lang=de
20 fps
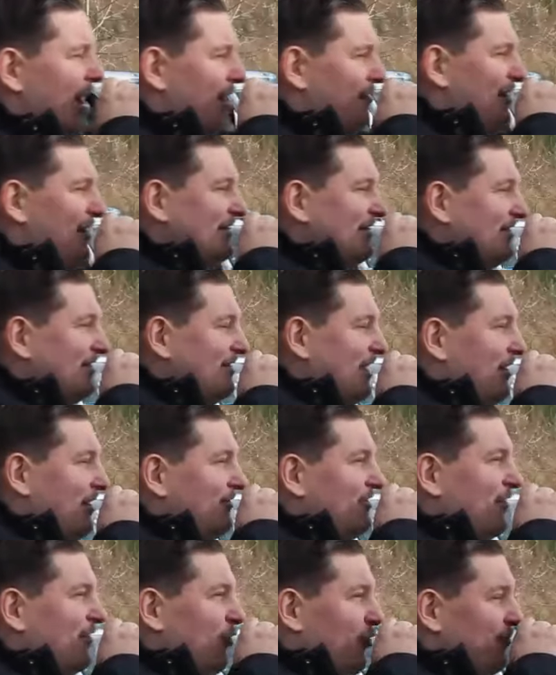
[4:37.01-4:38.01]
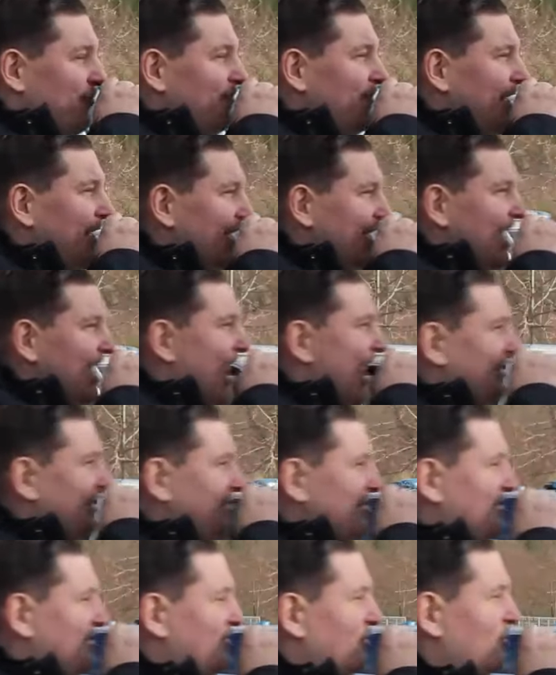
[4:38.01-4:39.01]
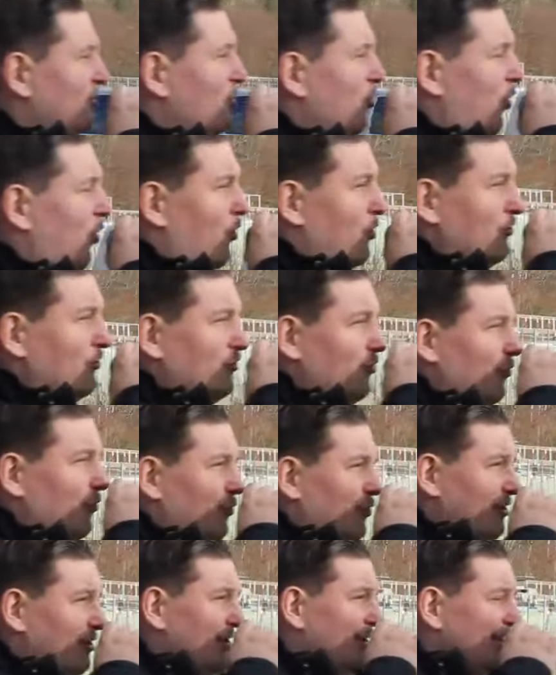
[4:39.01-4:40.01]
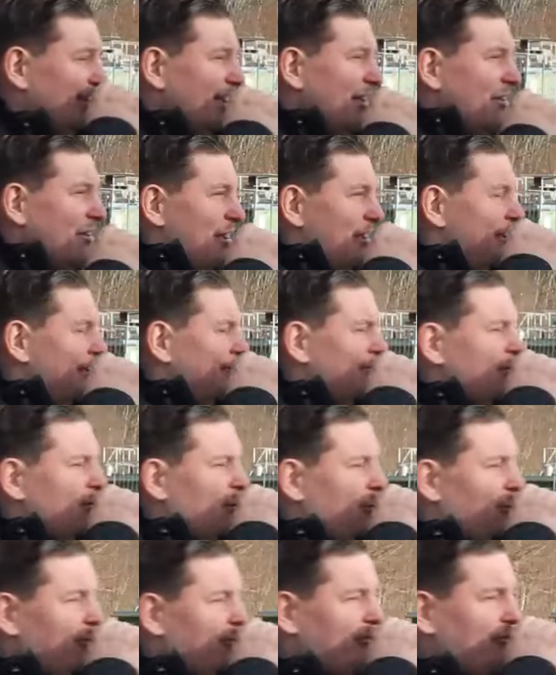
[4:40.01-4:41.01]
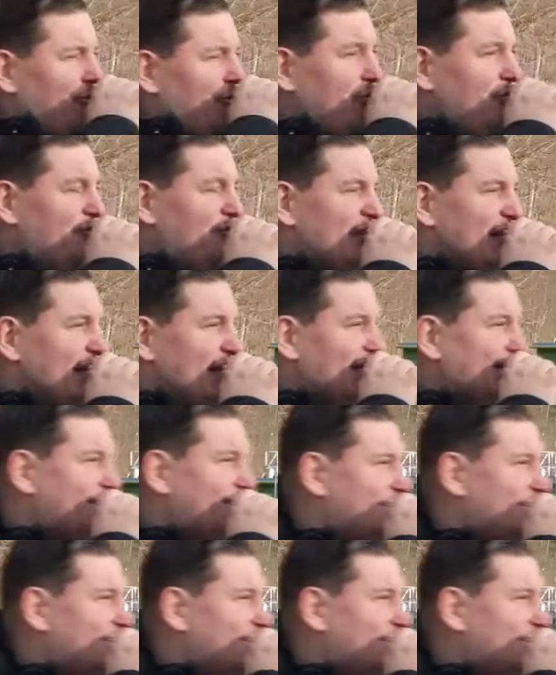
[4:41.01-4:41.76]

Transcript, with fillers: Was ist daraus geworden? Er hat sich zum Rot-Grün, äh, in den rot grünen filz